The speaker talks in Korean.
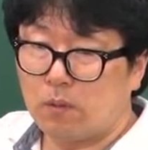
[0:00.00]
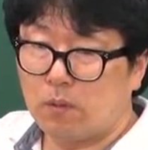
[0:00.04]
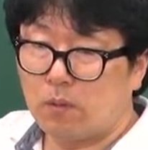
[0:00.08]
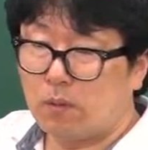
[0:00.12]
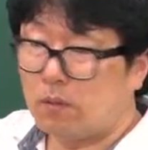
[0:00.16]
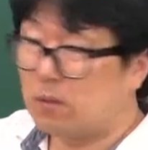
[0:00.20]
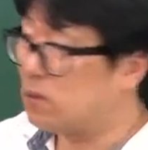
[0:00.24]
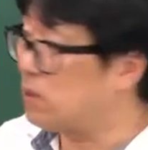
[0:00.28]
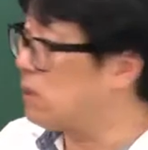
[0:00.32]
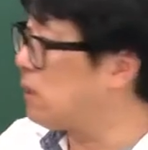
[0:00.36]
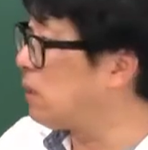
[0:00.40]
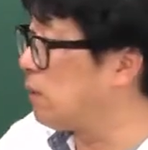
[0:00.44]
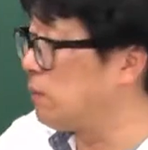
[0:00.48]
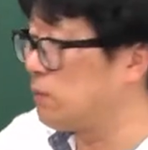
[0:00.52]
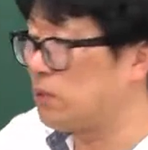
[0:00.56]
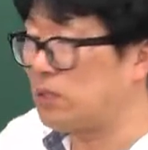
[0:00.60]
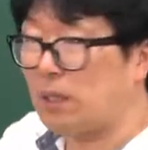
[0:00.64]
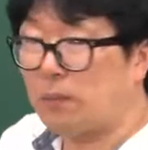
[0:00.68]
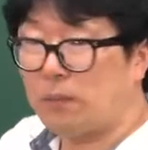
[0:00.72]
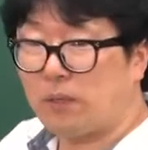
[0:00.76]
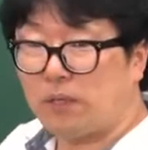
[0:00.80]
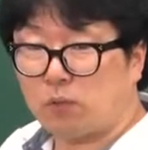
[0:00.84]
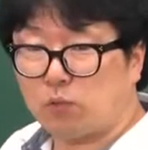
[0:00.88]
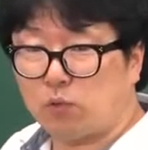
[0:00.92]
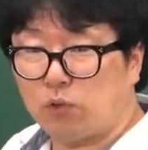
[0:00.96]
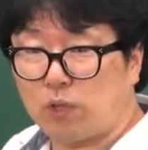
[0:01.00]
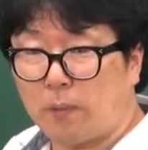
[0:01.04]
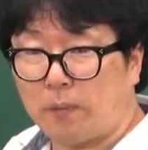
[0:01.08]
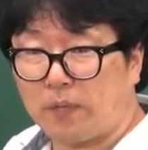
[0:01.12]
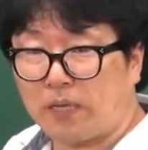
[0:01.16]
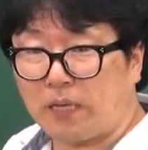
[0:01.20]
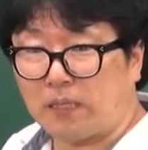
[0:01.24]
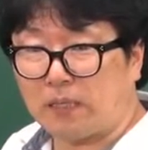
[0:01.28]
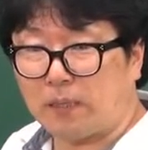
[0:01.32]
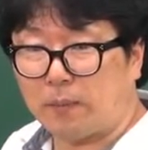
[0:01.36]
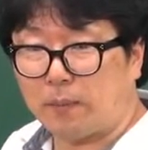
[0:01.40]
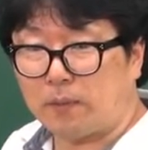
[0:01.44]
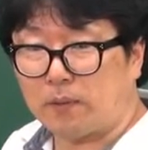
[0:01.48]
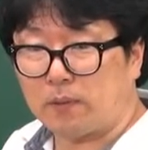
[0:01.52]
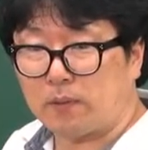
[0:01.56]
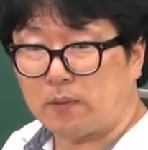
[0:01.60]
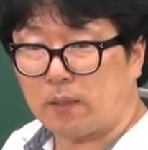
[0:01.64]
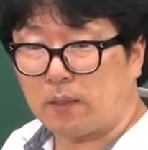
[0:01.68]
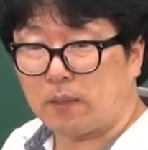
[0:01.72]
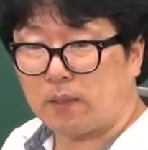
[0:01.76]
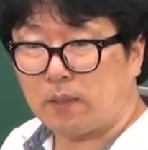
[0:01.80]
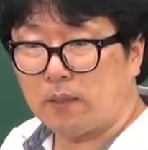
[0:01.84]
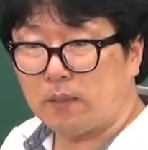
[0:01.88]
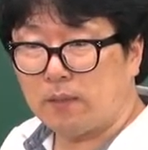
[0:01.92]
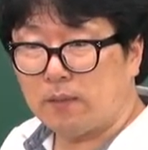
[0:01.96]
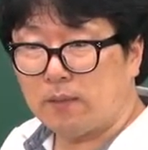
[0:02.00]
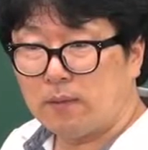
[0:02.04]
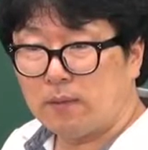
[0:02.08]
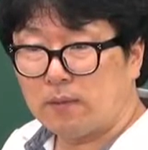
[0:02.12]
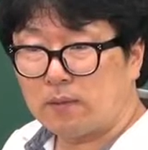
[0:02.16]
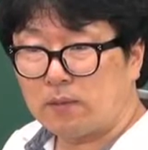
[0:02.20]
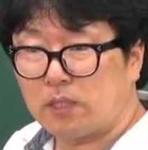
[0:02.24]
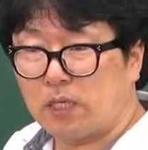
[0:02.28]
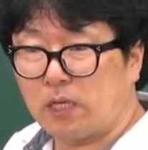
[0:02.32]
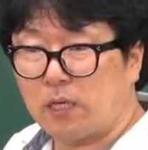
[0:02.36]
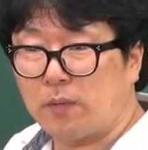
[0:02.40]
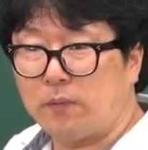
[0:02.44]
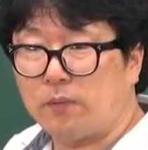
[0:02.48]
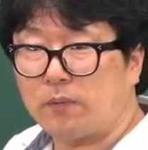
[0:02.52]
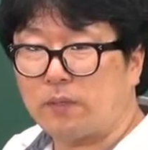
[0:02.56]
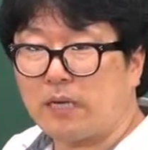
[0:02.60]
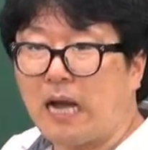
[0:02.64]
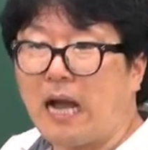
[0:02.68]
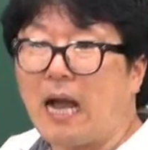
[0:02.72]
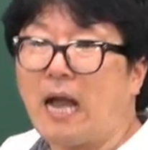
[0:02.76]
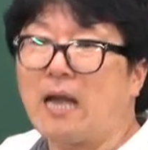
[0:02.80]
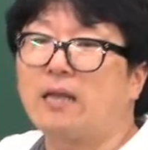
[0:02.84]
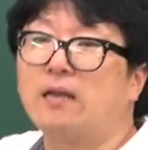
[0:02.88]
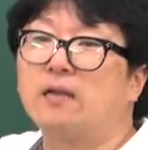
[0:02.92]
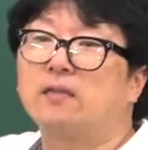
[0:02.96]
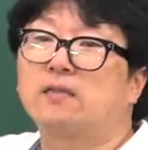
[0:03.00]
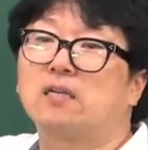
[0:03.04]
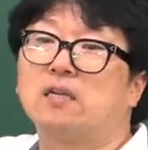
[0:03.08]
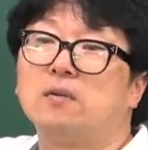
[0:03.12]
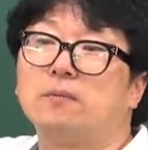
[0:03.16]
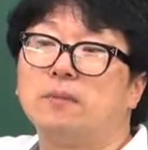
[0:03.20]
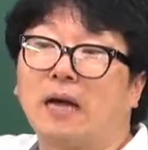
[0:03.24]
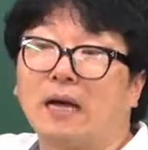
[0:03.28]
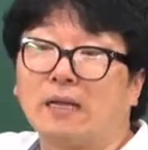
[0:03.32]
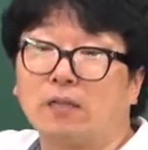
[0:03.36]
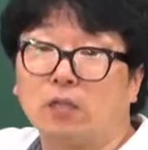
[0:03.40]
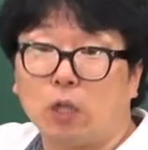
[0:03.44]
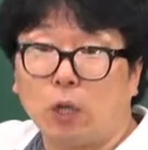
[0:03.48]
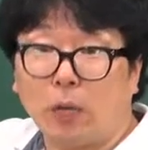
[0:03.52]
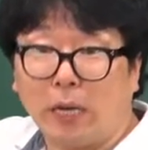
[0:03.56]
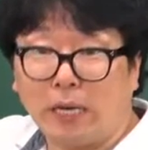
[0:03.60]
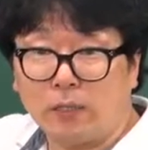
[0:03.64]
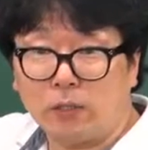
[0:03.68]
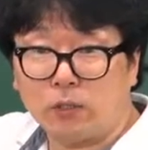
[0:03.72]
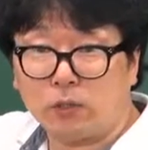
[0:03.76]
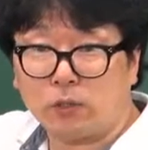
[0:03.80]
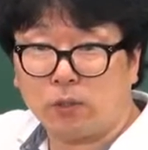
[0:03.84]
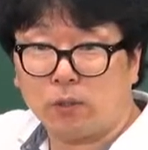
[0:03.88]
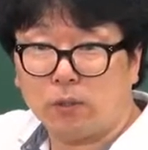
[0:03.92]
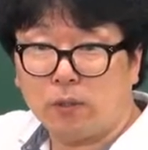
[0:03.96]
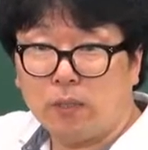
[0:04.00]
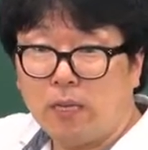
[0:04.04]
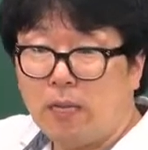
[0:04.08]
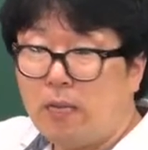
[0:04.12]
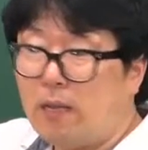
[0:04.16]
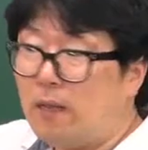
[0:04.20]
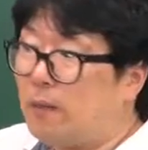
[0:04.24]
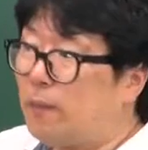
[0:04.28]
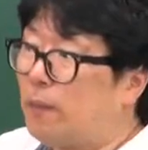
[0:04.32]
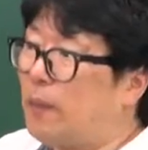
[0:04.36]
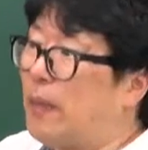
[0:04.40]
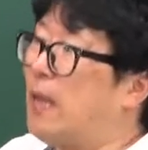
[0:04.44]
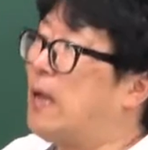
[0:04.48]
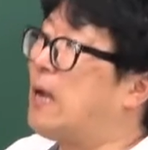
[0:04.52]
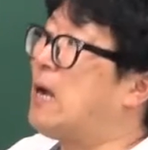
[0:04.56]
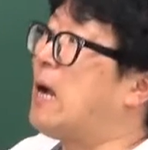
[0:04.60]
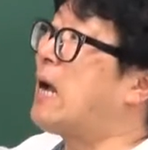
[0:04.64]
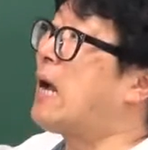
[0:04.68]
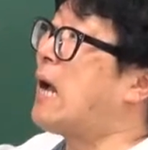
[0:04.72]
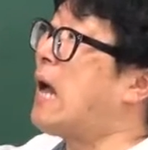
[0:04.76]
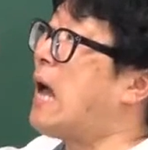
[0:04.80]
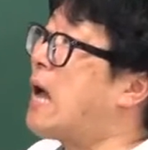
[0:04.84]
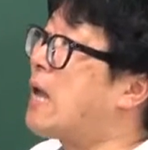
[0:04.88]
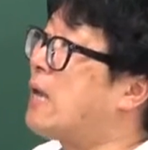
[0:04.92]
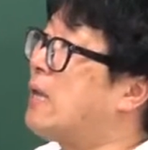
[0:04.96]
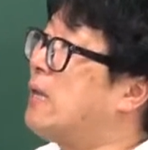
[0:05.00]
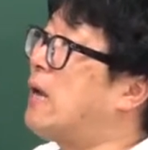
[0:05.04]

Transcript: 지금 시험이 두 달밖에 안 남았는데 지금은 강의를 들으면 안 되고 아니죠. 내가 강의를